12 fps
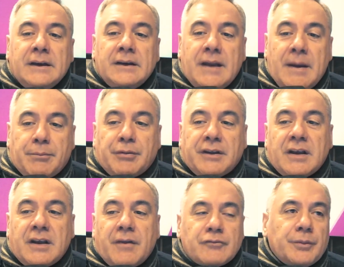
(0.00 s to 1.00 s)
É por aqui que
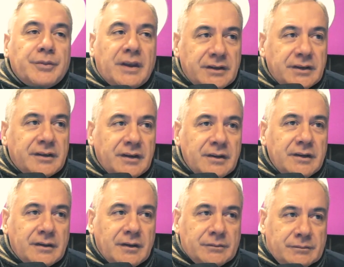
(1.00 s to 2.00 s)
vamos começar esta terceira edição.